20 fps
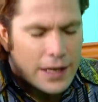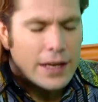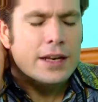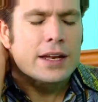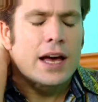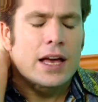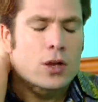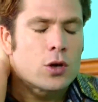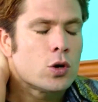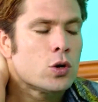
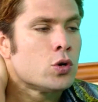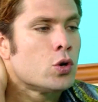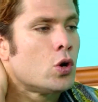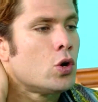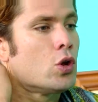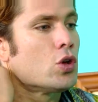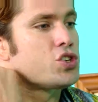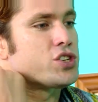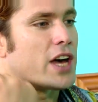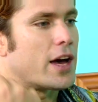Nina, yo
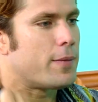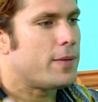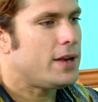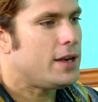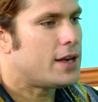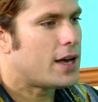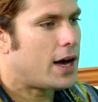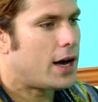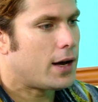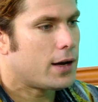no lo
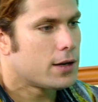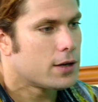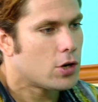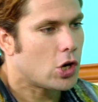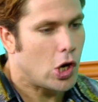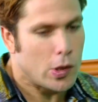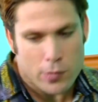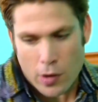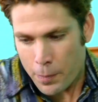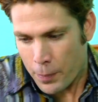sabía.
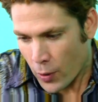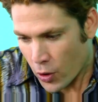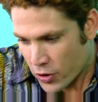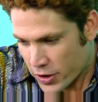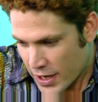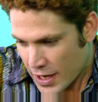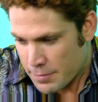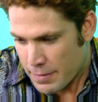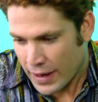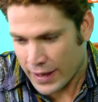¿Cómo
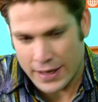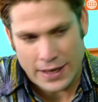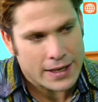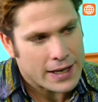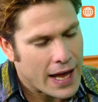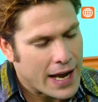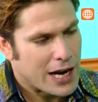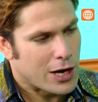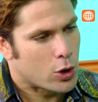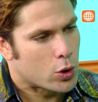podría
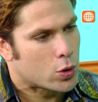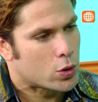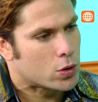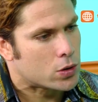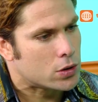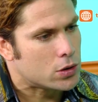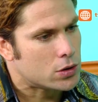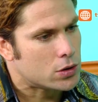imaginarlo?